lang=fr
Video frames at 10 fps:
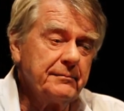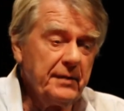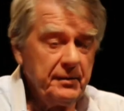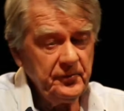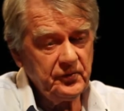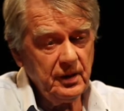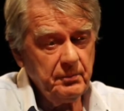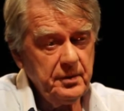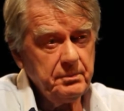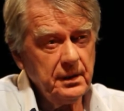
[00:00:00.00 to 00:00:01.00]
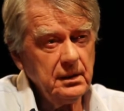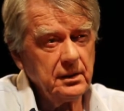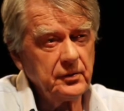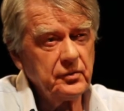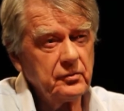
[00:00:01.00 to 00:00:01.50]
même si la
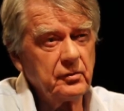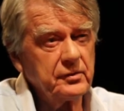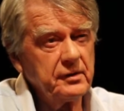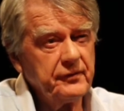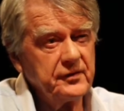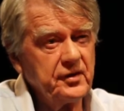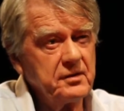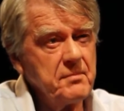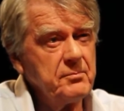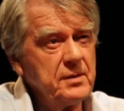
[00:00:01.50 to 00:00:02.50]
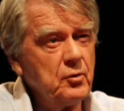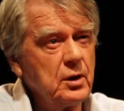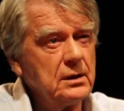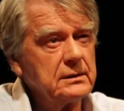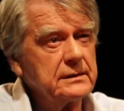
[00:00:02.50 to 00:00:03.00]
plupart se sont effacés de ma mémoire.
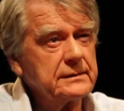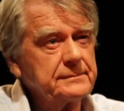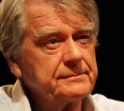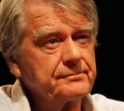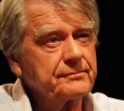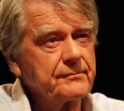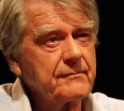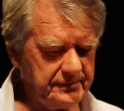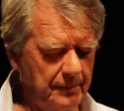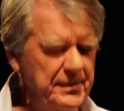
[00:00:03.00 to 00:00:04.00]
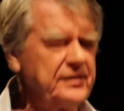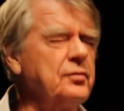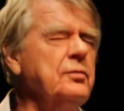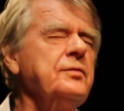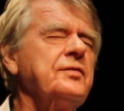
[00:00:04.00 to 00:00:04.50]
À mes
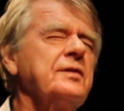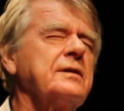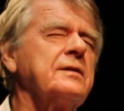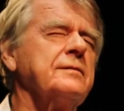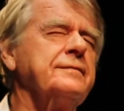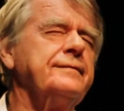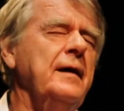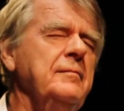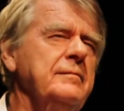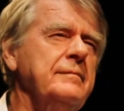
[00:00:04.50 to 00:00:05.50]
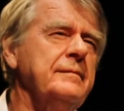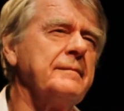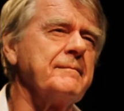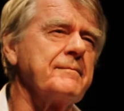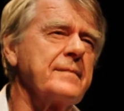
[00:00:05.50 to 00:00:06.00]
yeux, cette femme
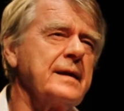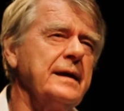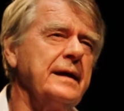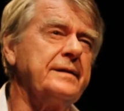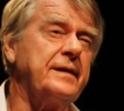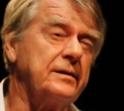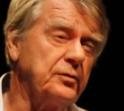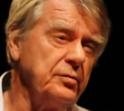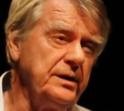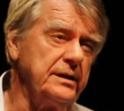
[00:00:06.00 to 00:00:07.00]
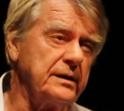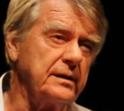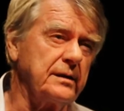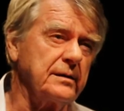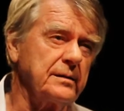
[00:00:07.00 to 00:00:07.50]
était unique,
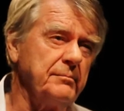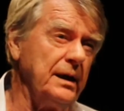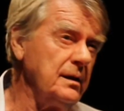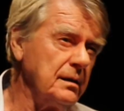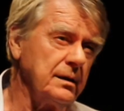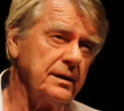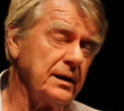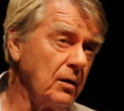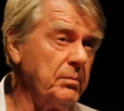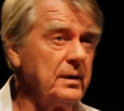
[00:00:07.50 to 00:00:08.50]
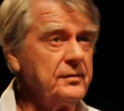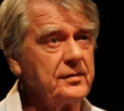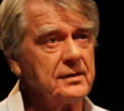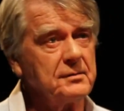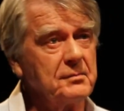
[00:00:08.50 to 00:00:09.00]
belle,
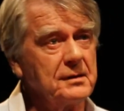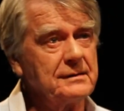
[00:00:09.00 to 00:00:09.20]
irremplaçable.